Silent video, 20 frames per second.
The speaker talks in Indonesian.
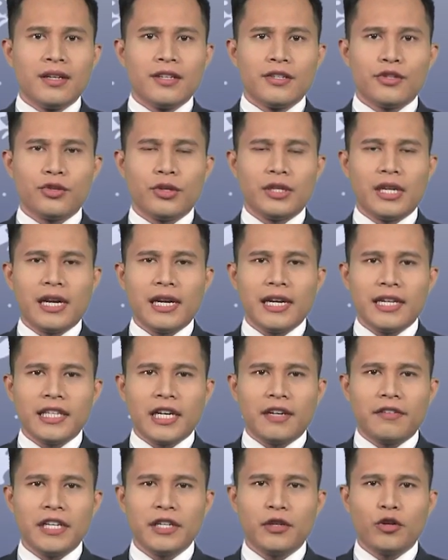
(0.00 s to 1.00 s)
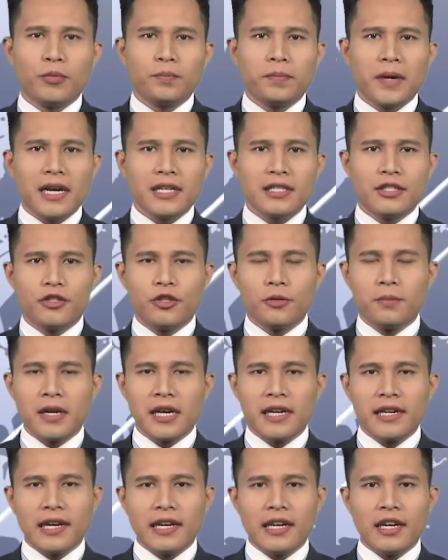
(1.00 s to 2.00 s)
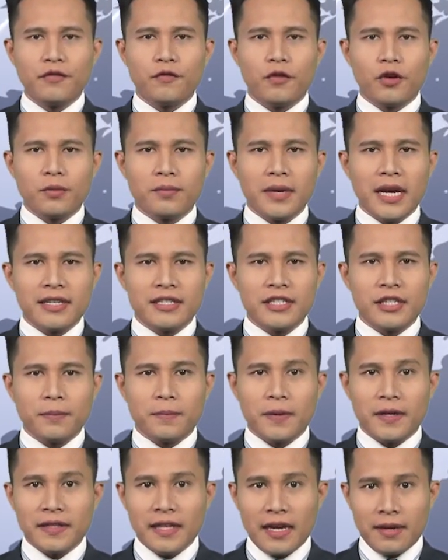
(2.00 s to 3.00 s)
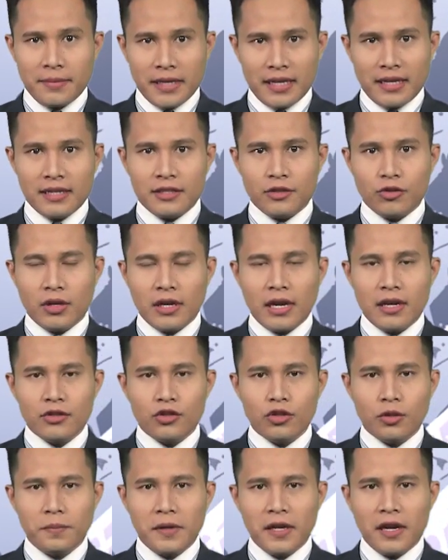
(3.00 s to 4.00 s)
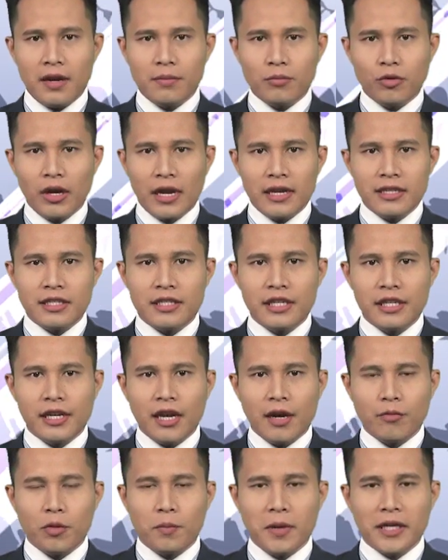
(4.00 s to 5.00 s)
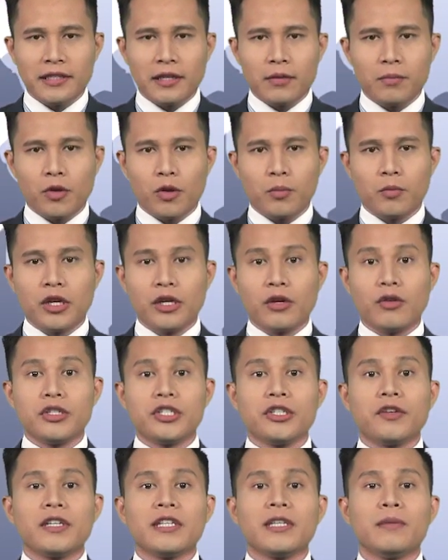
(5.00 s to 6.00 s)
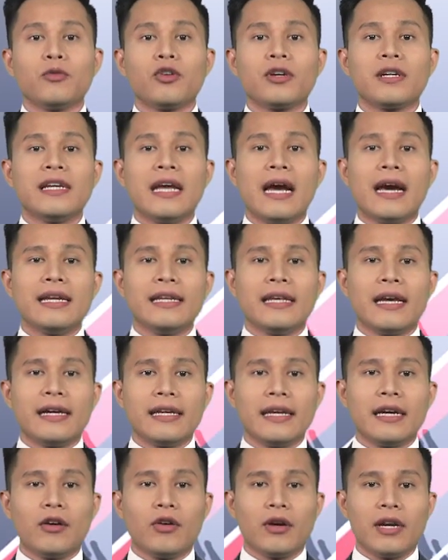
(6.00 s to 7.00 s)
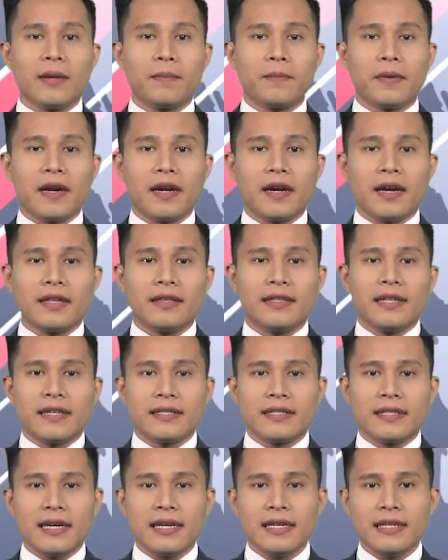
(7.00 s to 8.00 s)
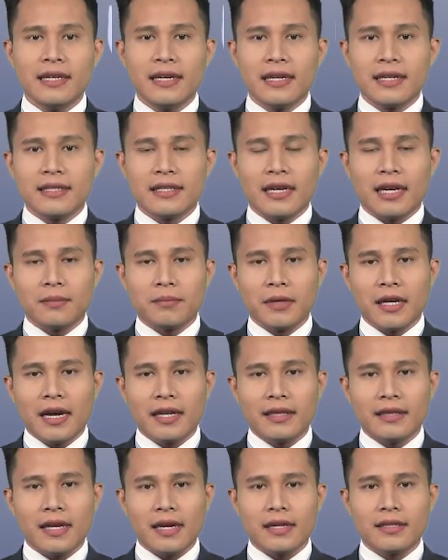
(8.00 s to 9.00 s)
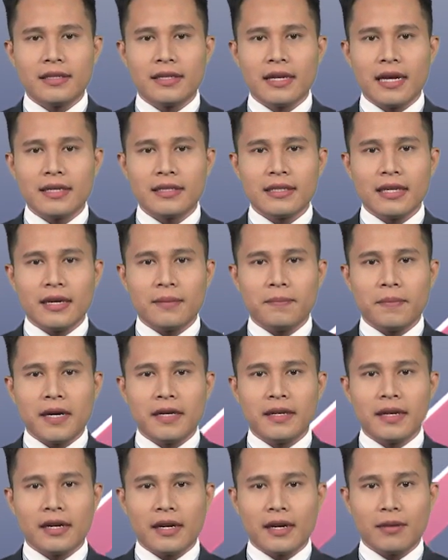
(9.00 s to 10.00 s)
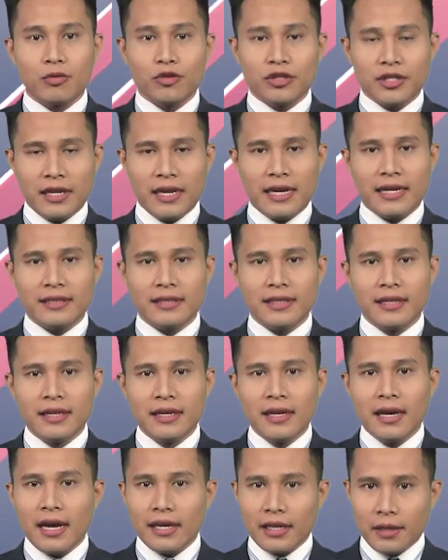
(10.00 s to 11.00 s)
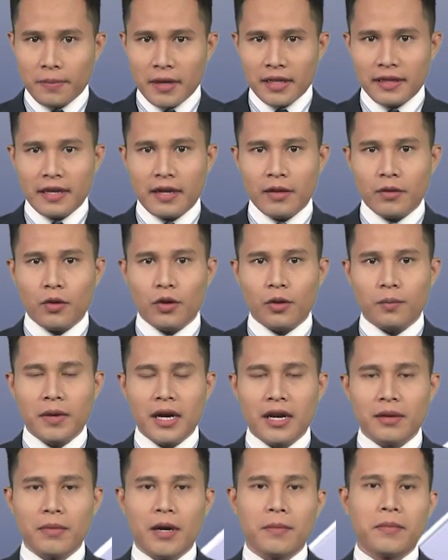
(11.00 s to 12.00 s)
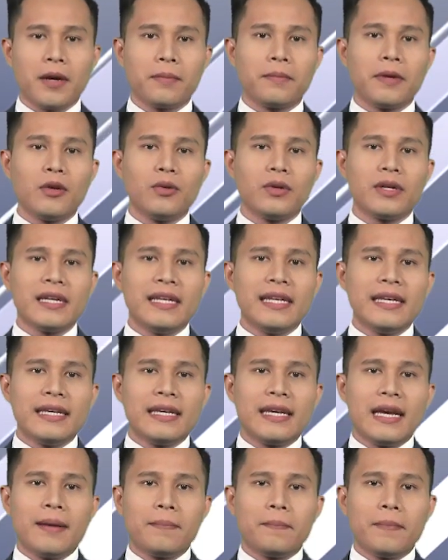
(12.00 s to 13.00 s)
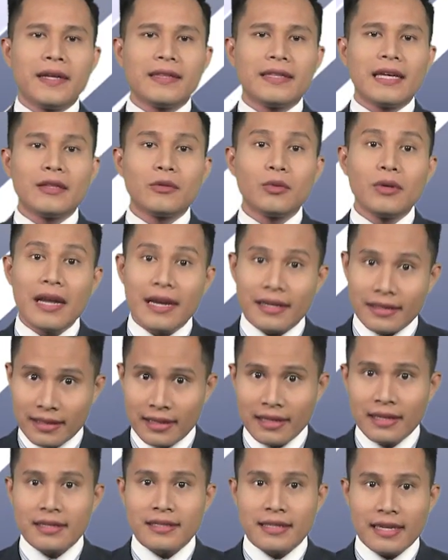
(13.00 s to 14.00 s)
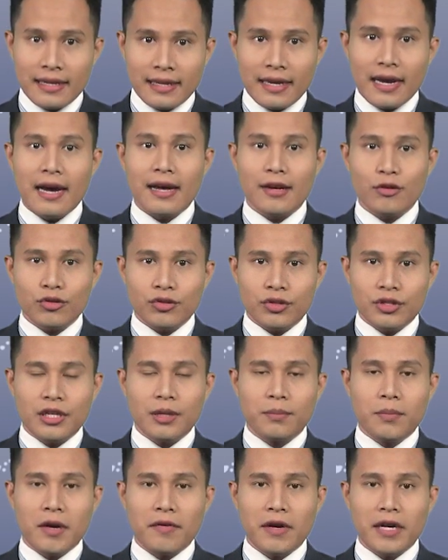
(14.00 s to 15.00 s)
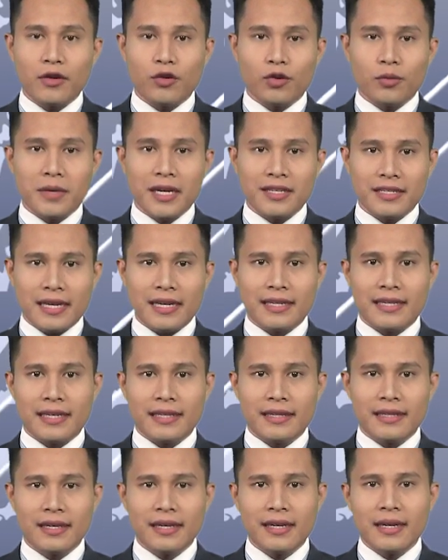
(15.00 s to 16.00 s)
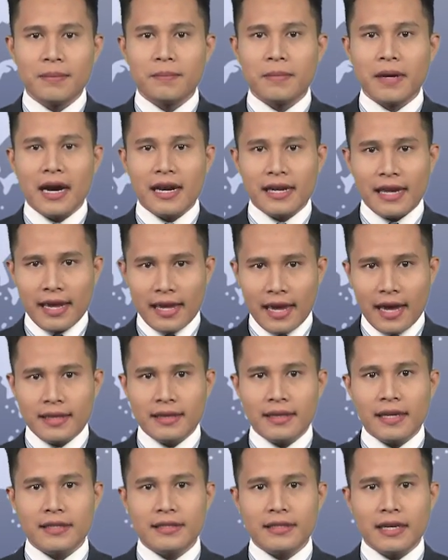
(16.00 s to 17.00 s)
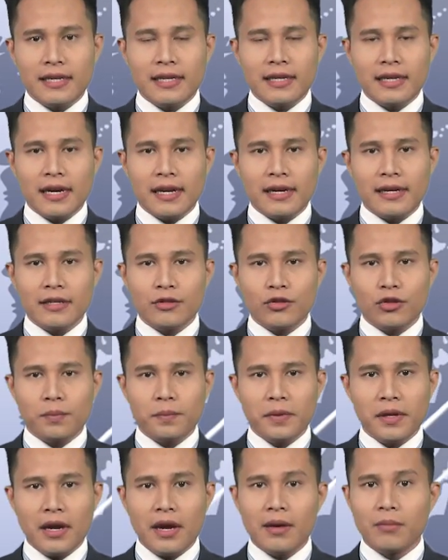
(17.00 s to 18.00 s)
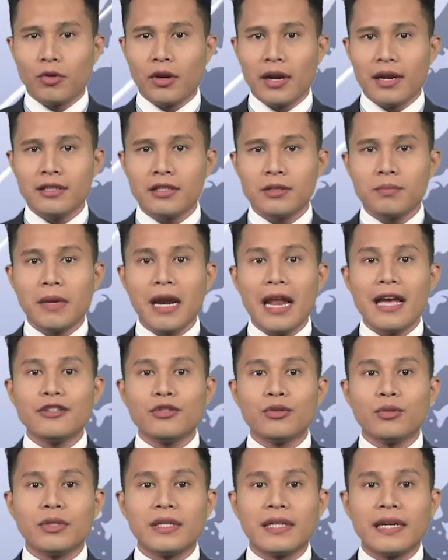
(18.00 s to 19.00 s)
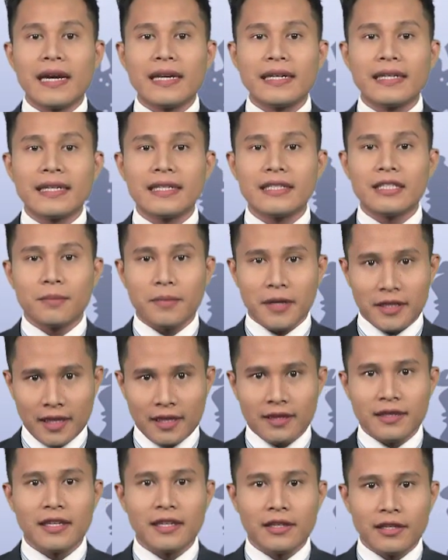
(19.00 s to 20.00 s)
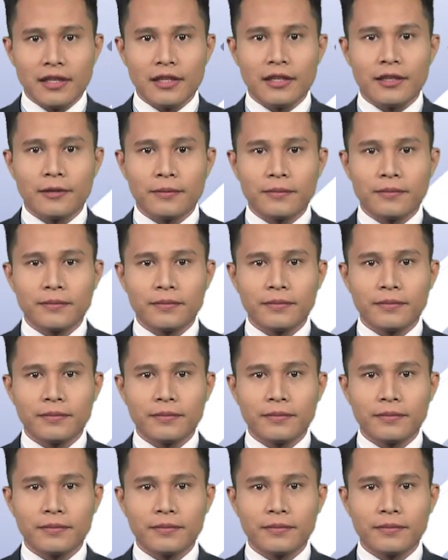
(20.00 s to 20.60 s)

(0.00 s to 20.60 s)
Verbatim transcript: Saudara kita awali Kompas Jember dengan informasi pertama. Seorang sopir ambulans di Kabupaten Probolinggo, Jawa Timur dianiaya oleh perangkat desa saat mengantar jenazah pada Rabu siang. Akibatnya korban babak belur hingga patah tulang sehingga harus dibawa ke rumah sakit. Penganiayaan terjadi karena sopir ambulans melaju dengan kecepatan tinggi.